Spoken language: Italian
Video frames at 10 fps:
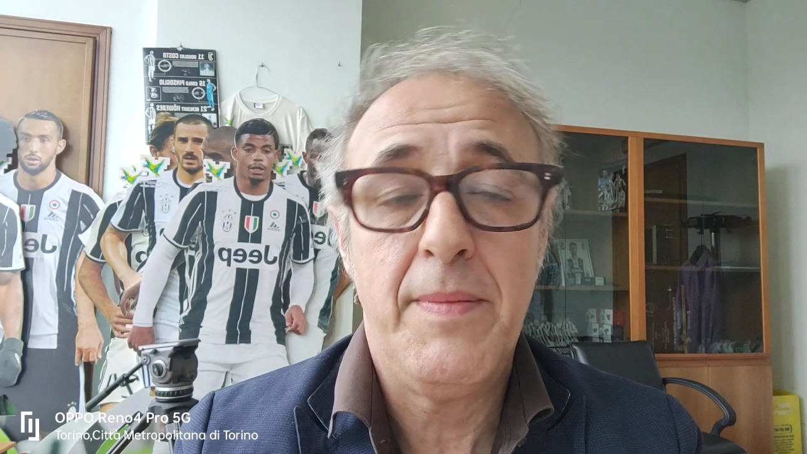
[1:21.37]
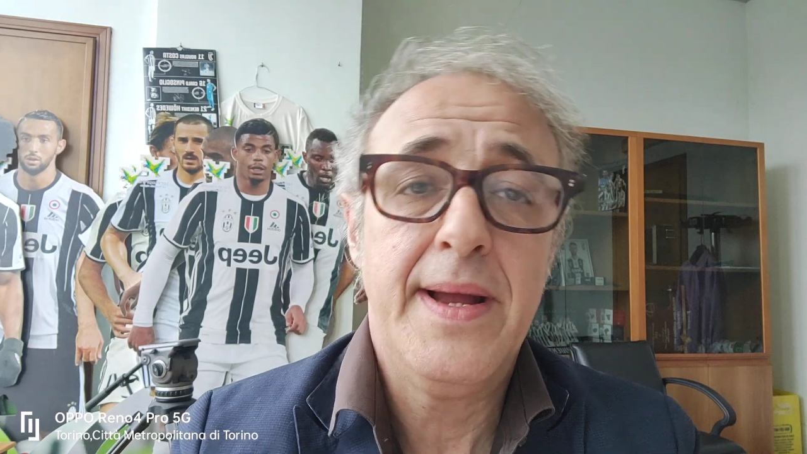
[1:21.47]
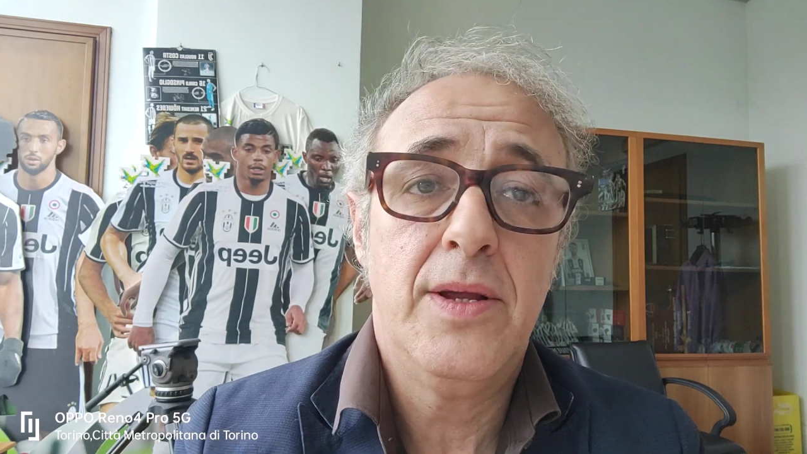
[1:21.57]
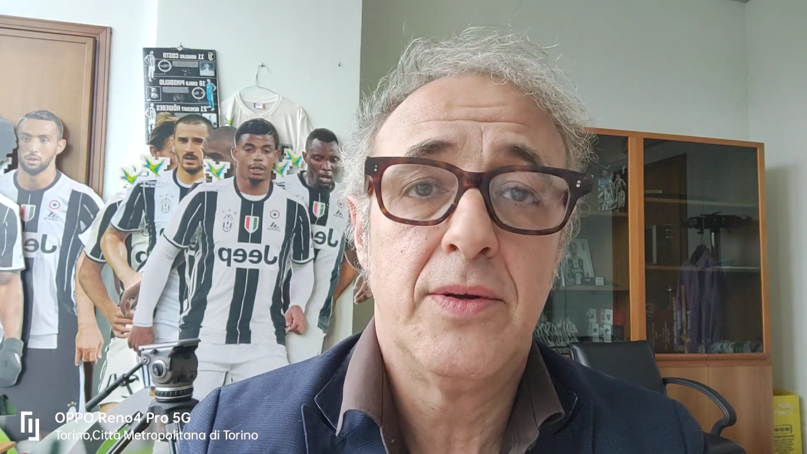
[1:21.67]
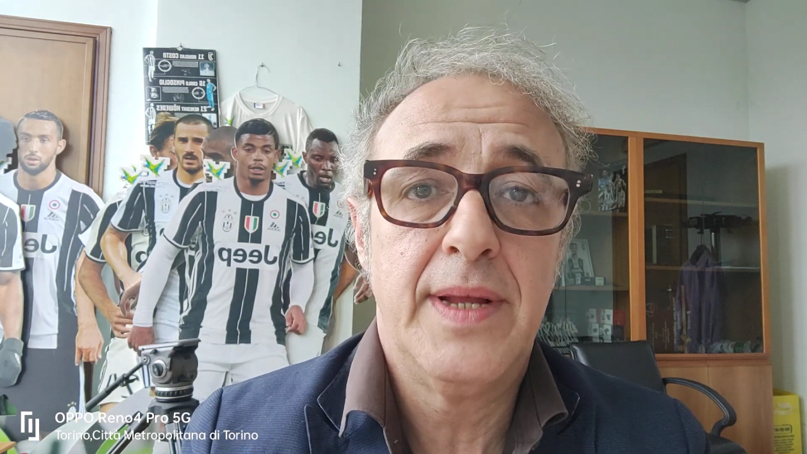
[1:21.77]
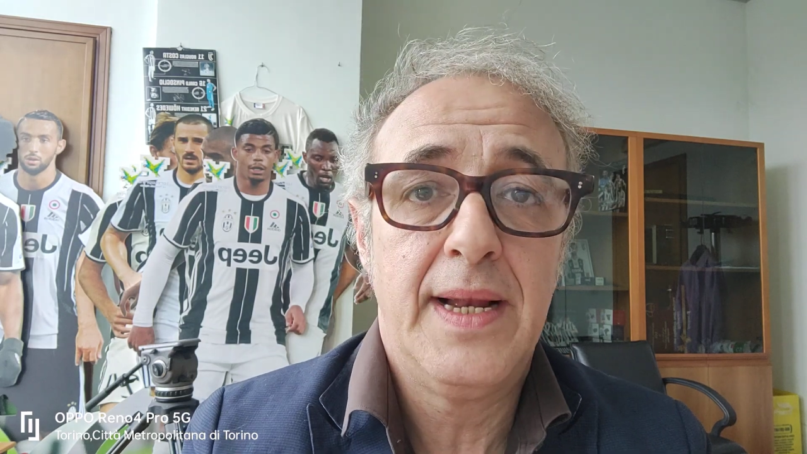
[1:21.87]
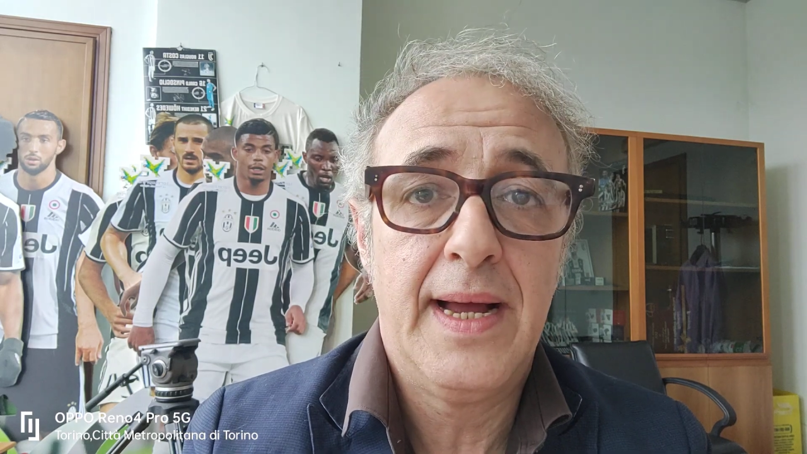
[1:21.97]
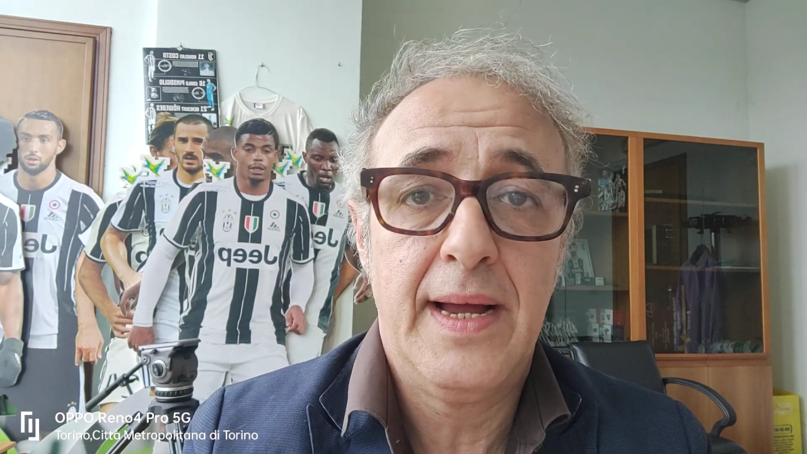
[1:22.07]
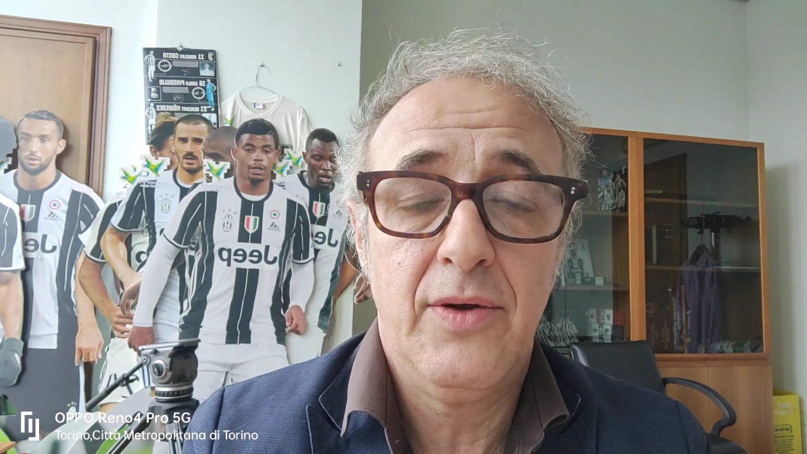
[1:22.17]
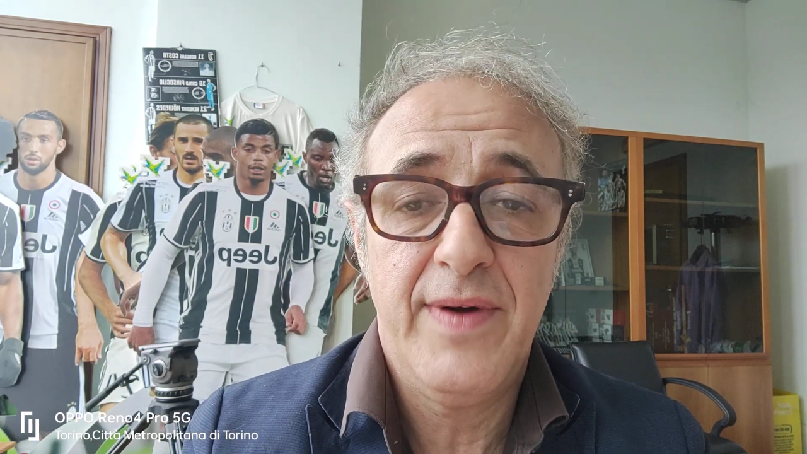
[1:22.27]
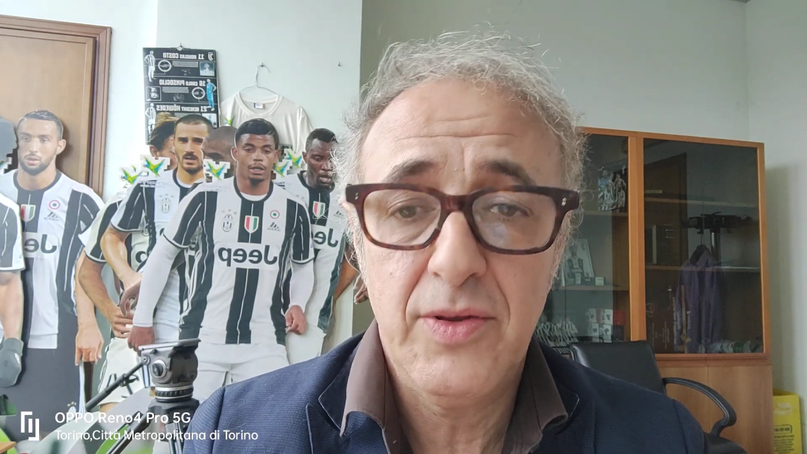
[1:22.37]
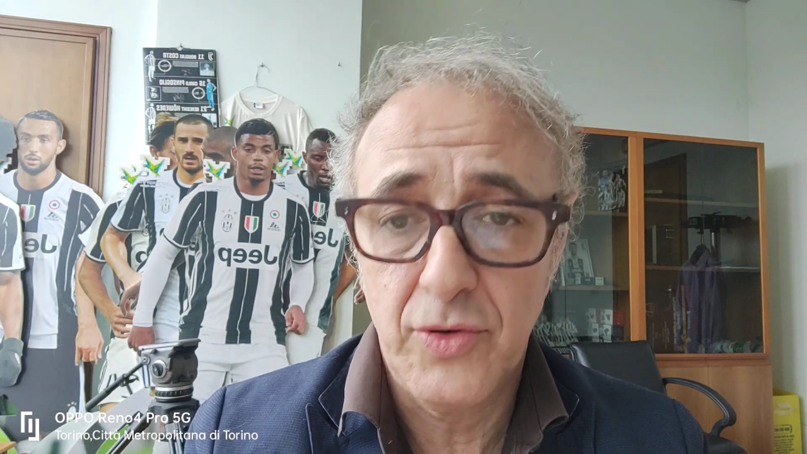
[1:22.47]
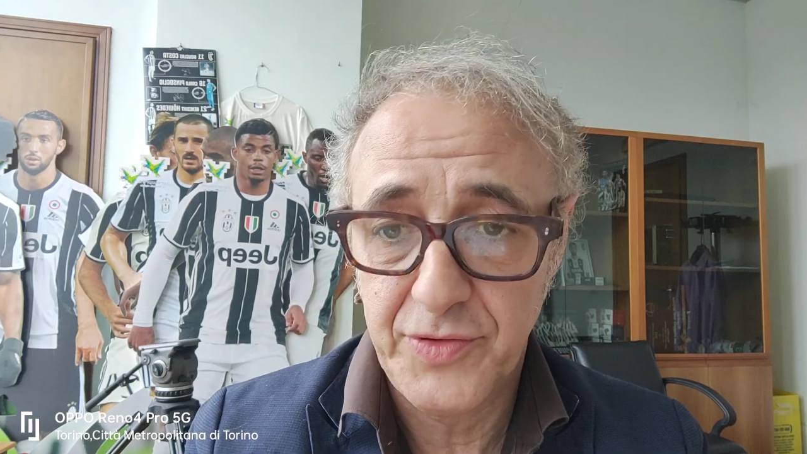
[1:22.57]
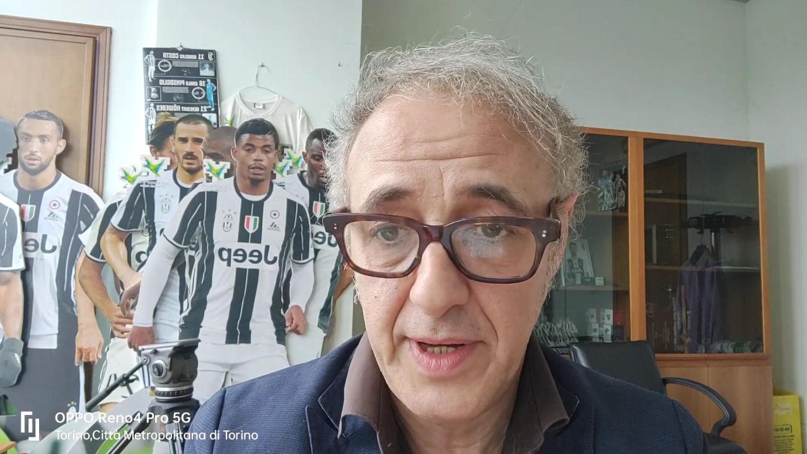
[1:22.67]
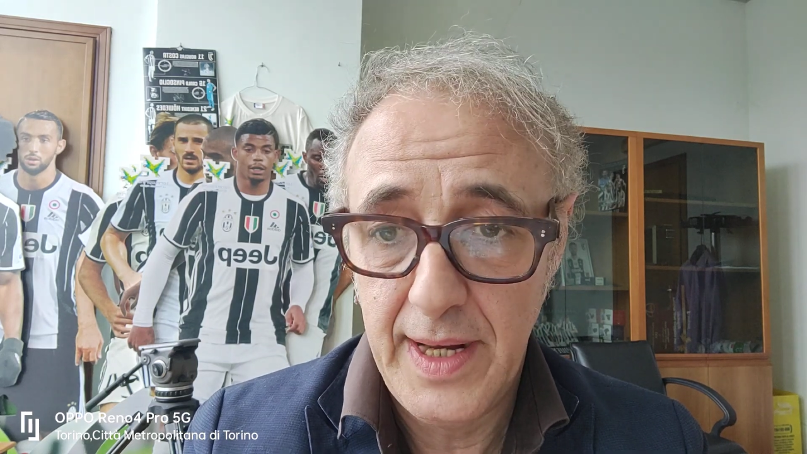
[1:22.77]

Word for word: o meglio della Juventus